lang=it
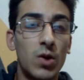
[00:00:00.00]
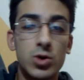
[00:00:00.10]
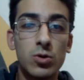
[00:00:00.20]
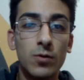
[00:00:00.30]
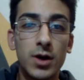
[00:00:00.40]

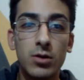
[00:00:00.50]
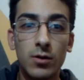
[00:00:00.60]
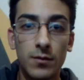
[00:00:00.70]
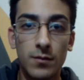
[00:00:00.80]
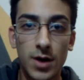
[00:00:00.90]
questo
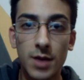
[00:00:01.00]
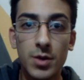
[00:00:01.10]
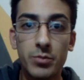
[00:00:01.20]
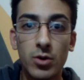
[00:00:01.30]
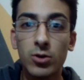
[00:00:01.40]
video
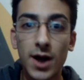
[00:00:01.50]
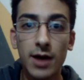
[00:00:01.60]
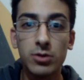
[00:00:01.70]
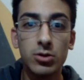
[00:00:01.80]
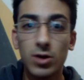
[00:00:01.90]
verrebbe
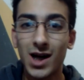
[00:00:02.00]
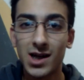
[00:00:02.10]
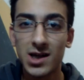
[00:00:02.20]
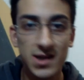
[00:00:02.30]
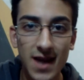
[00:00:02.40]
bloccato
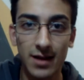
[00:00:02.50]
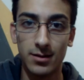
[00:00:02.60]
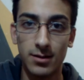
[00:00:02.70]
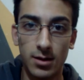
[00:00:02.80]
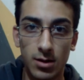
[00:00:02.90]

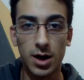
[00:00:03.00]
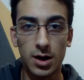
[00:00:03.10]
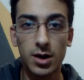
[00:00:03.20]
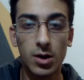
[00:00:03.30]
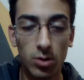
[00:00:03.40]
all'istante.
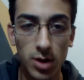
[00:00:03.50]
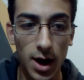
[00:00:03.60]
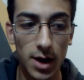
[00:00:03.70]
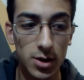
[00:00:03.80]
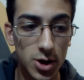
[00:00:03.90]
L'articolo
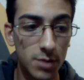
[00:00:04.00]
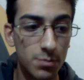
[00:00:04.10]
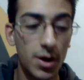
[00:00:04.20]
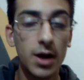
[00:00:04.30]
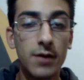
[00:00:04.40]
13
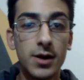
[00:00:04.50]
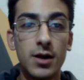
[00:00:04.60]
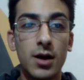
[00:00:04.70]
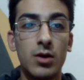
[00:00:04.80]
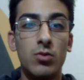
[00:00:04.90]

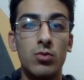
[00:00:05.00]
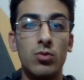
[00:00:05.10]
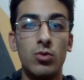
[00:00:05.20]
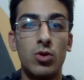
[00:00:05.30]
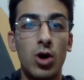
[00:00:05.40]
prevede
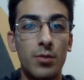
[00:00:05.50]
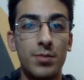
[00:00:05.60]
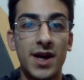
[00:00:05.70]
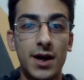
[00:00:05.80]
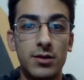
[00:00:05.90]
un
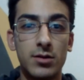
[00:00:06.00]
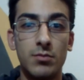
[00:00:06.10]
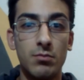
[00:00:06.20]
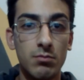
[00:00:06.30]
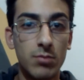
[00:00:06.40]
copyright
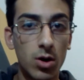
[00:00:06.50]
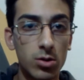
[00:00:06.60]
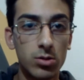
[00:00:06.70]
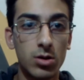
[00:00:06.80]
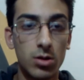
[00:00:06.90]

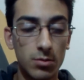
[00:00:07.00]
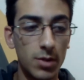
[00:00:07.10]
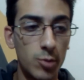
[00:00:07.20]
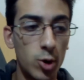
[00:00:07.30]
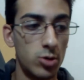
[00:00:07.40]
molto
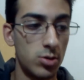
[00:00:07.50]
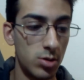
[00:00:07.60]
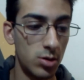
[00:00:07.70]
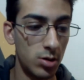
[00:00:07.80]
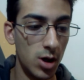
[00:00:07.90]
ma
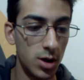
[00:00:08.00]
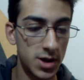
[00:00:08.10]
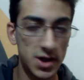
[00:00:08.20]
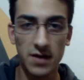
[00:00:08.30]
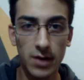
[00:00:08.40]
molto
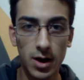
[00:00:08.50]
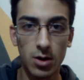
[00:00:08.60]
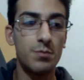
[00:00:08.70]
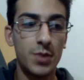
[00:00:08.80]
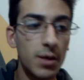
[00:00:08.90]

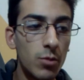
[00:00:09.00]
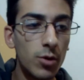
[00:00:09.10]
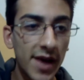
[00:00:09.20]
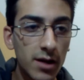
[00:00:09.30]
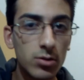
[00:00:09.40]
severo. Per il
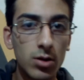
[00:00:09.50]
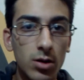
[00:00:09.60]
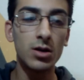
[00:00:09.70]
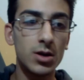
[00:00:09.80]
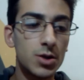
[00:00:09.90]

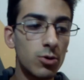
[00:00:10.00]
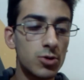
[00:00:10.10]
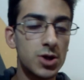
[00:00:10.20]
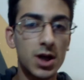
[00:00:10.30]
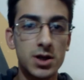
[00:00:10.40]
momento diciamo
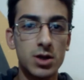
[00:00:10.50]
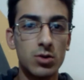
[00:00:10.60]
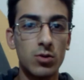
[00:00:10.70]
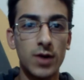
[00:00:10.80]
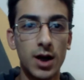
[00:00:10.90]
così che si
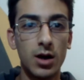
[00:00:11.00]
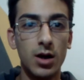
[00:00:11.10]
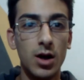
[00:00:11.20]
trova